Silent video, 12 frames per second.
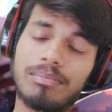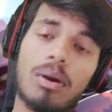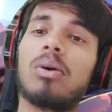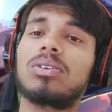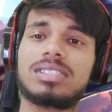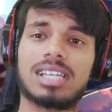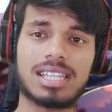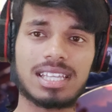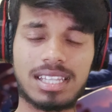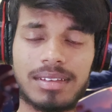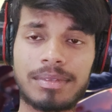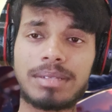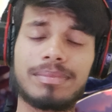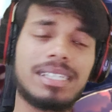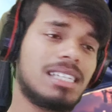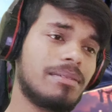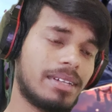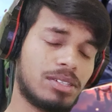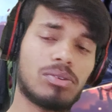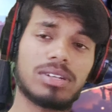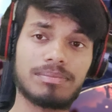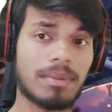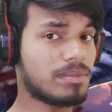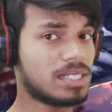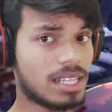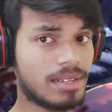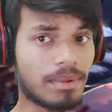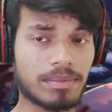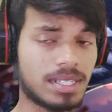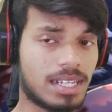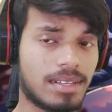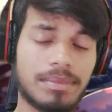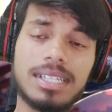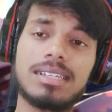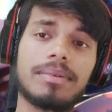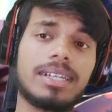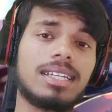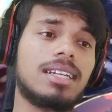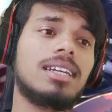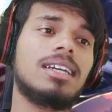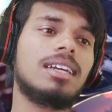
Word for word: बहुत ज्यादा मतलब पीजीएमआई सॉरी पबजी नहीं पबजी नहीं पीजीएमआई